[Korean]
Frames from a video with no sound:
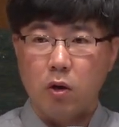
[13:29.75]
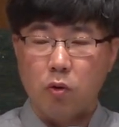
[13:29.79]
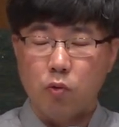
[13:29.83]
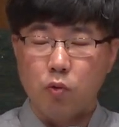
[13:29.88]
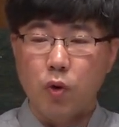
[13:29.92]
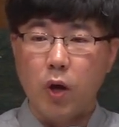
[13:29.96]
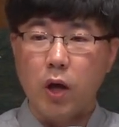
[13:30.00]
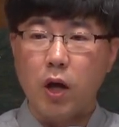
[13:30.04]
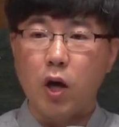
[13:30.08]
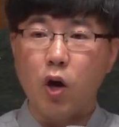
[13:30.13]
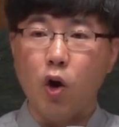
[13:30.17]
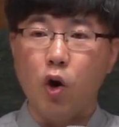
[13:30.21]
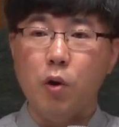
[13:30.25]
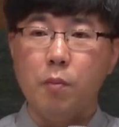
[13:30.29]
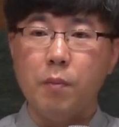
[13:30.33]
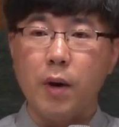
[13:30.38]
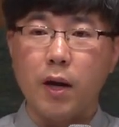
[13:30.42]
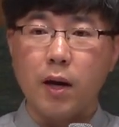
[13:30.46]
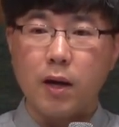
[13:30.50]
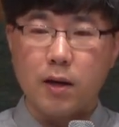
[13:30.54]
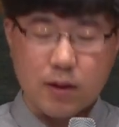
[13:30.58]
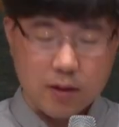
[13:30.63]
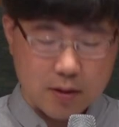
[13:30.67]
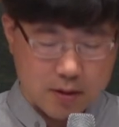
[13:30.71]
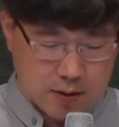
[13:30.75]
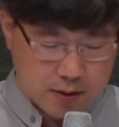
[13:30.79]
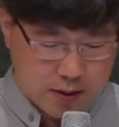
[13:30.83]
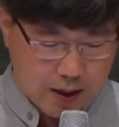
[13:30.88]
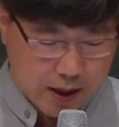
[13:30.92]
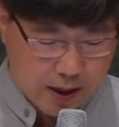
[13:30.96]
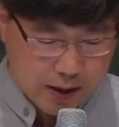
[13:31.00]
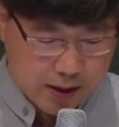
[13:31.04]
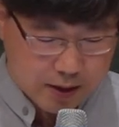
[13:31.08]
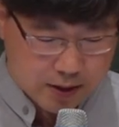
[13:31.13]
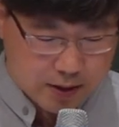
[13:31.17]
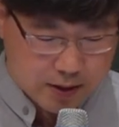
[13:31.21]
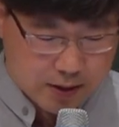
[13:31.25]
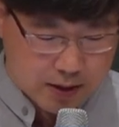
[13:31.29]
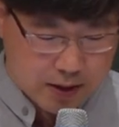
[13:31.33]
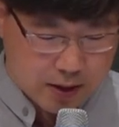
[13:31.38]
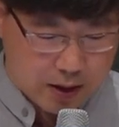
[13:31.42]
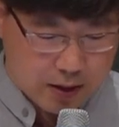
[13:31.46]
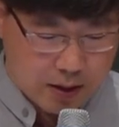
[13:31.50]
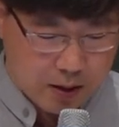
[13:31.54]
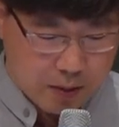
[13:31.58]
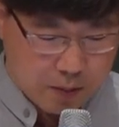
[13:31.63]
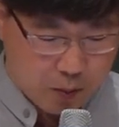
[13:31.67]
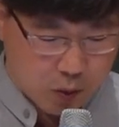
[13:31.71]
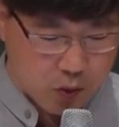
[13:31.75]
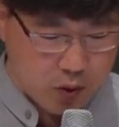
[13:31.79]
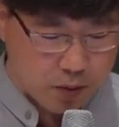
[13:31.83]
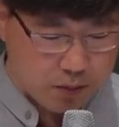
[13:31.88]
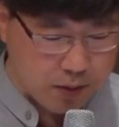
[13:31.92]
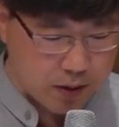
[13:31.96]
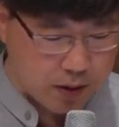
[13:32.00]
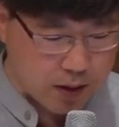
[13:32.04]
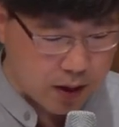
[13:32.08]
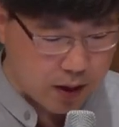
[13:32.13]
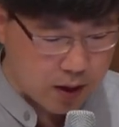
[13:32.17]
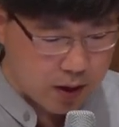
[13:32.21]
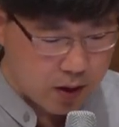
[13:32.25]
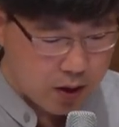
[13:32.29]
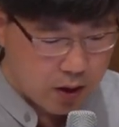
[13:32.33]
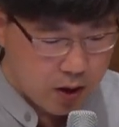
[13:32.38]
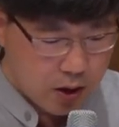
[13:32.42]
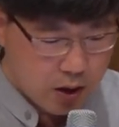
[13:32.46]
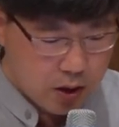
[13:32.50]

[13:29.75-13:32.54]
우리에게 얼마나 큰 은혜인지 모릅니다.